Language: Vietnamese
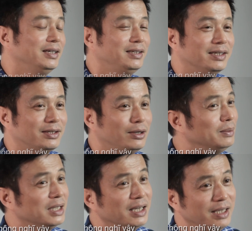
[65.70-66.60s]
Chơi thì không
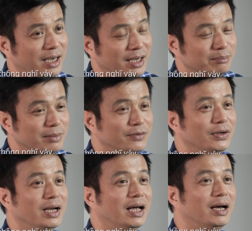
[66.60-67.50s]
bao giờ nghĩ cả, bởi
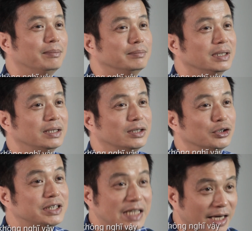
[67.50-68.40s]
vì là mình
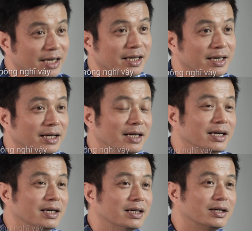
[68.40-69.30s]
còn trẻ,
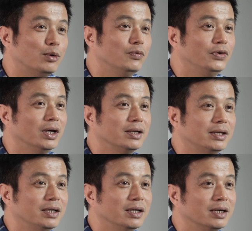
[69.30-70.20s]
công việc
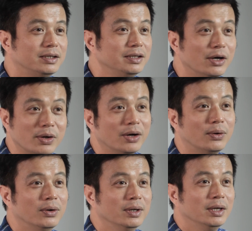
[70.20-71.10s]
thì cứ đều đều,
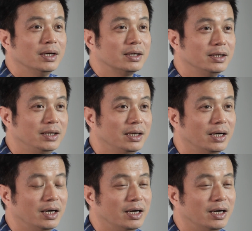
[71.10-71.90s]
đi